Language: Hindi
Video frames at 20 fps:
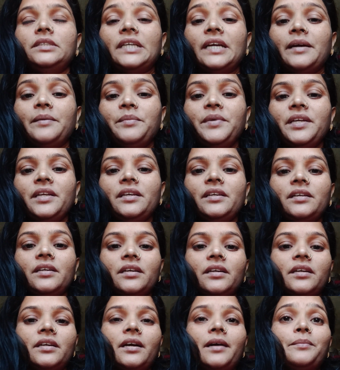ये भी नहीं
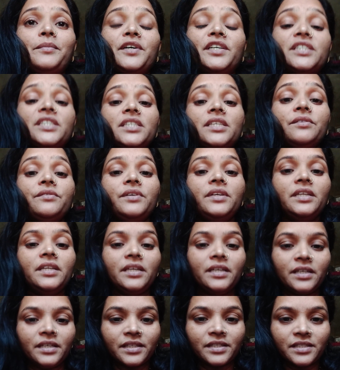है कि आप कंसीव ही
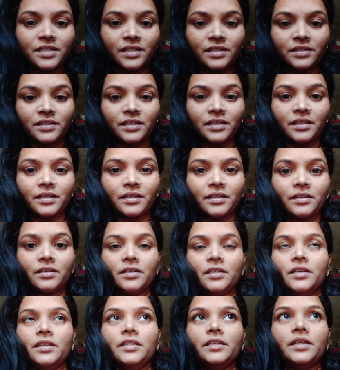नहीं कर सकते हैं
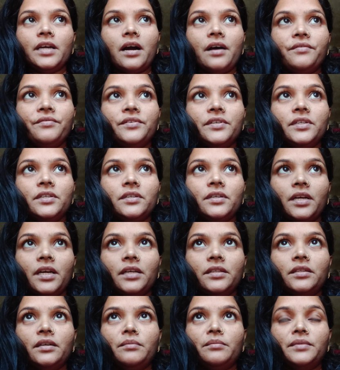या फिर
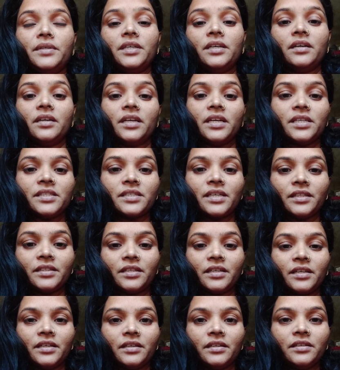एकदम डर के साथ
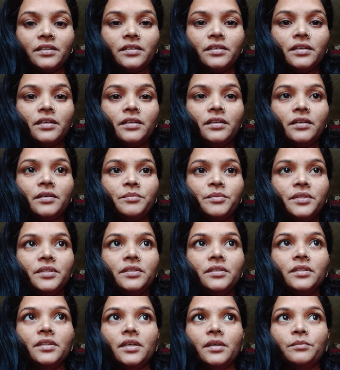रहे कि नहीं अभी
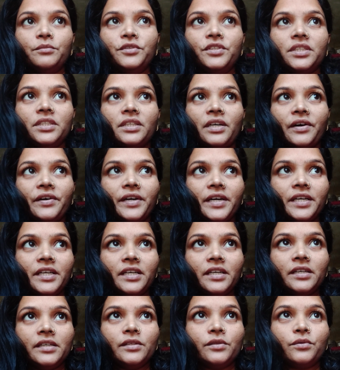मुझे थायराइड
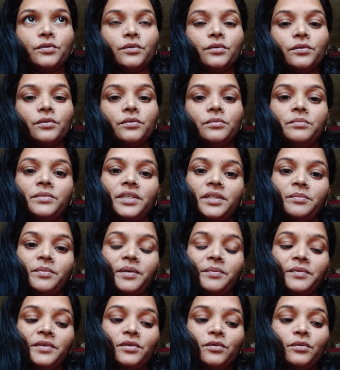है तो मेरे
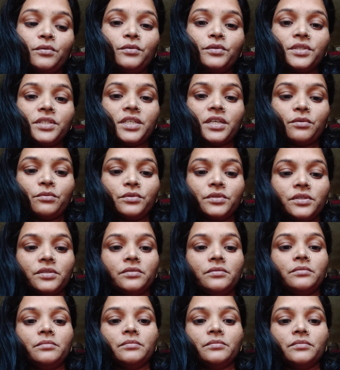बेबी को कुछ ना कुछ
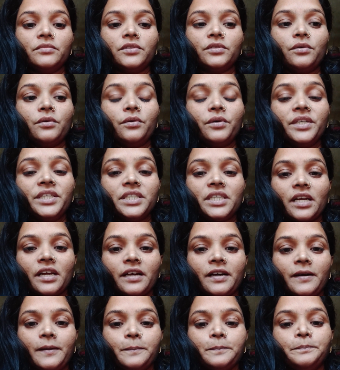हो ही
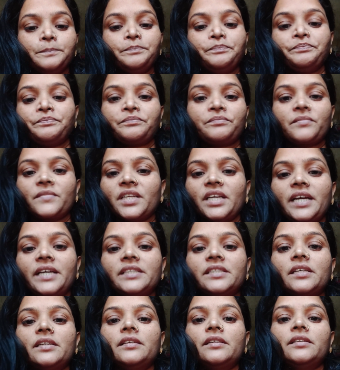जाएगा
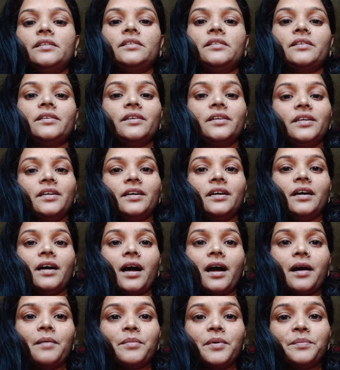ऐसा नहीं है
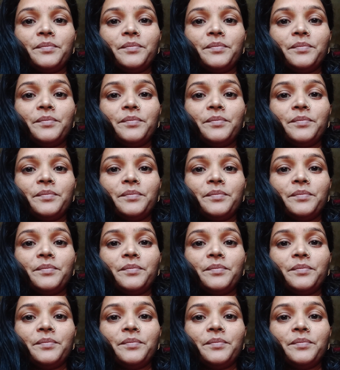आप